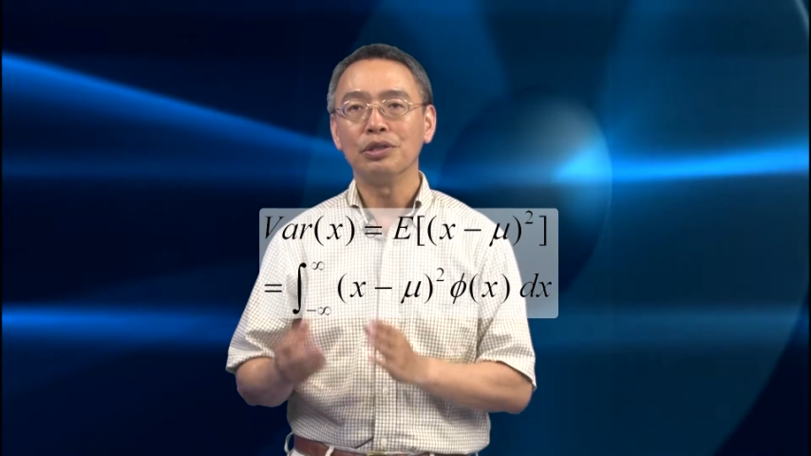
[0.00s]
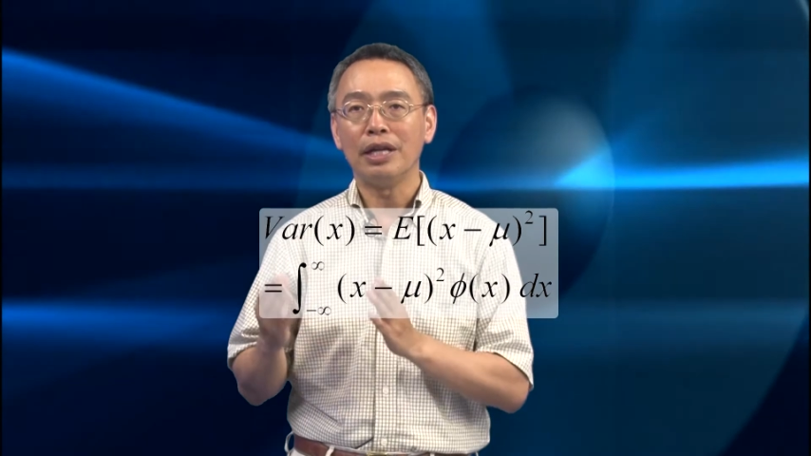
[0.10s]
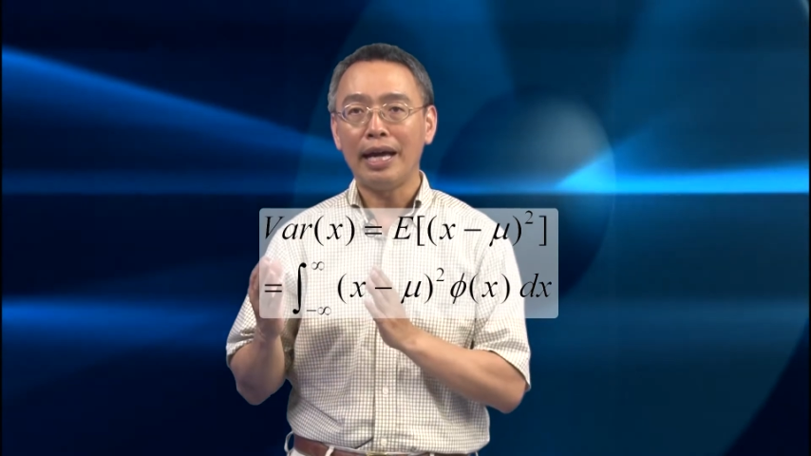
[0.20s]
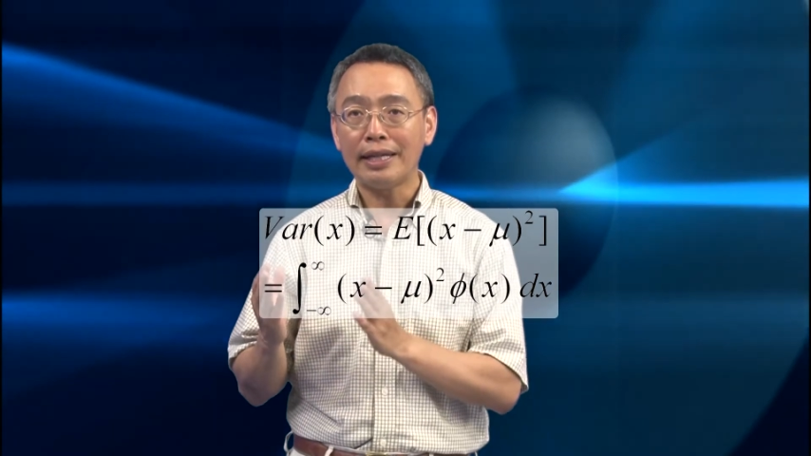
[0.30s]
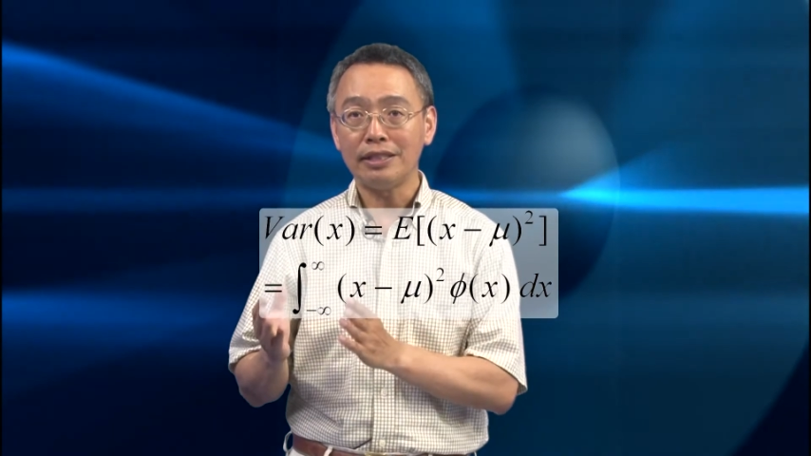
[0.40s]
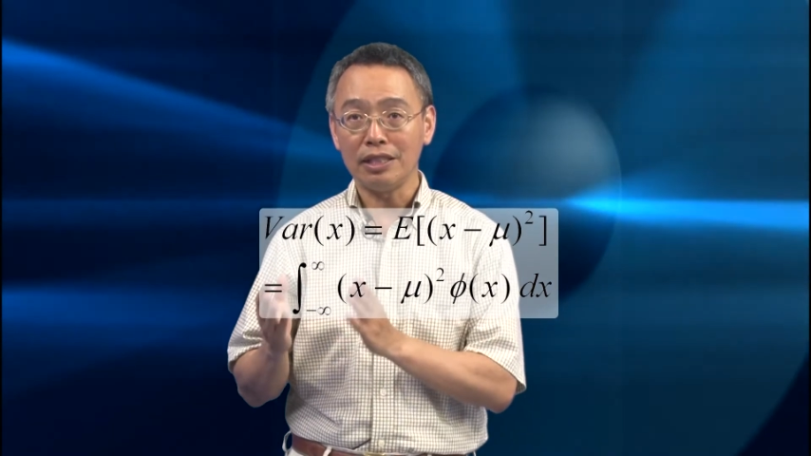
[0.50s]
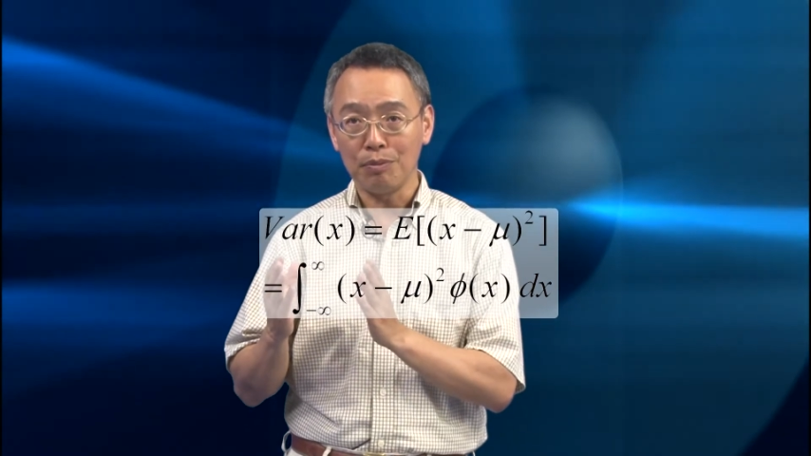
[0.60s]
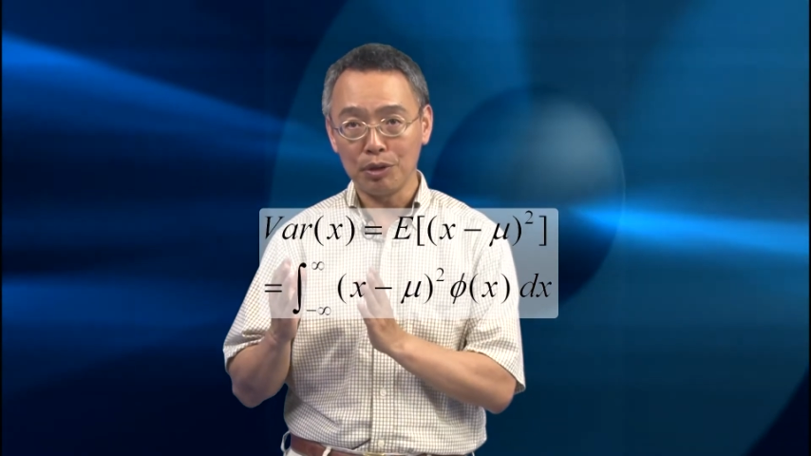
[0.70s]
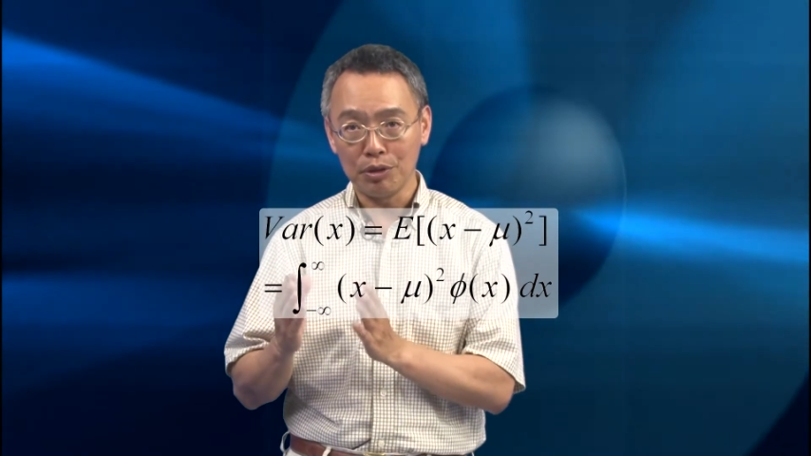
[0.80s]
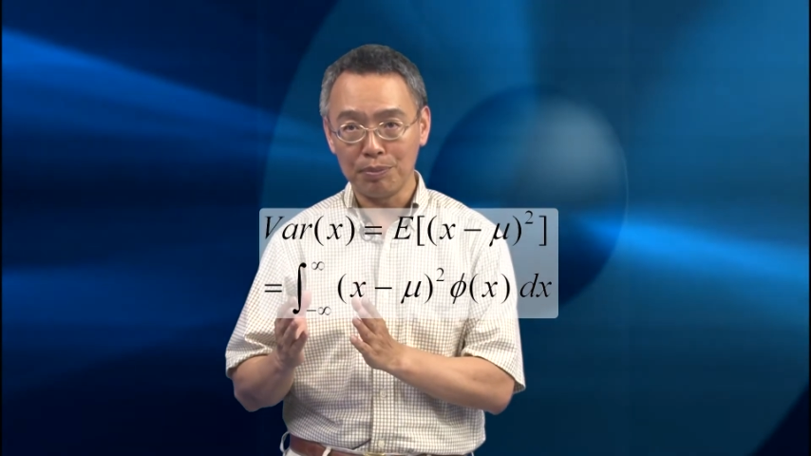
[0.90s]
是 x 减
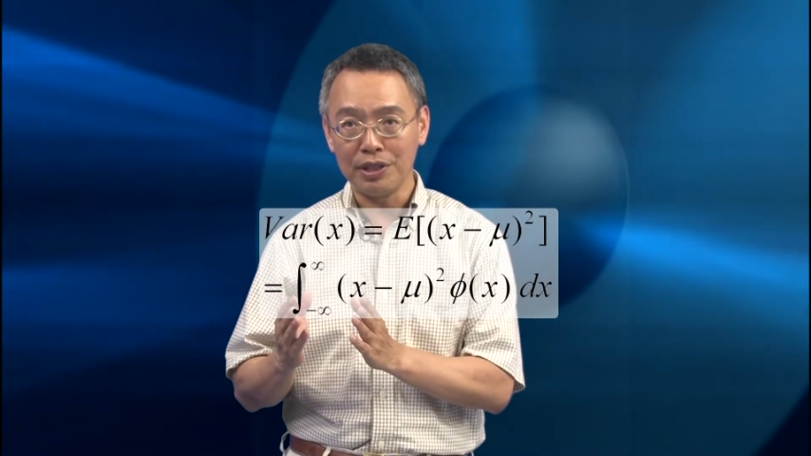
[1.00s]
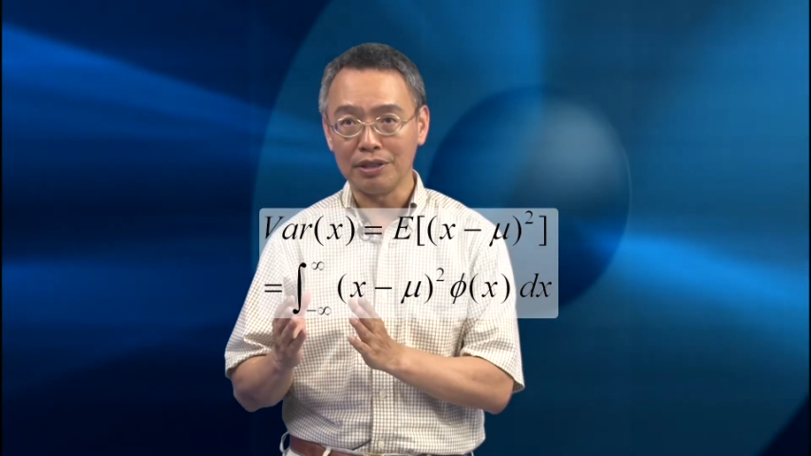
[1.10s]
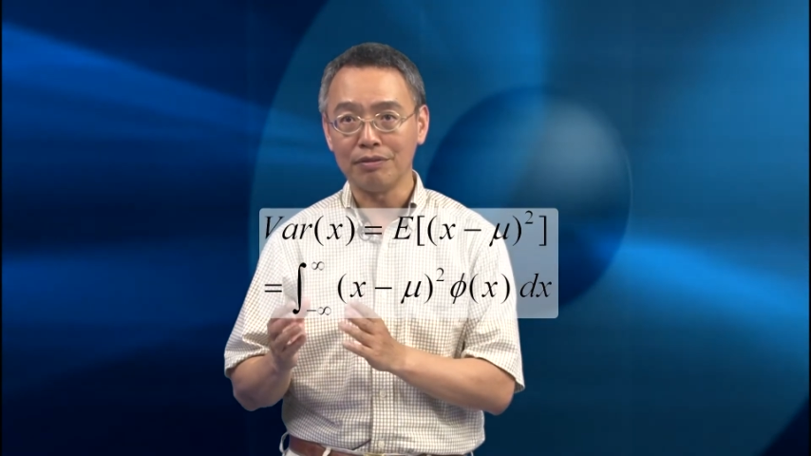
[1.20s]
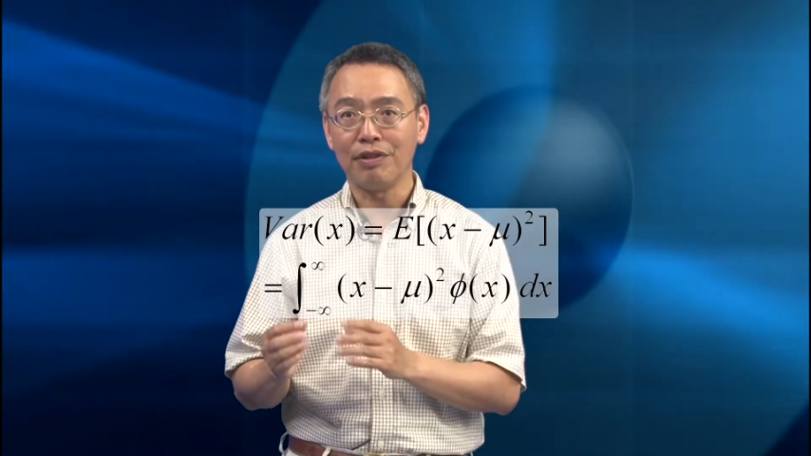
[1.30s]
mu 的平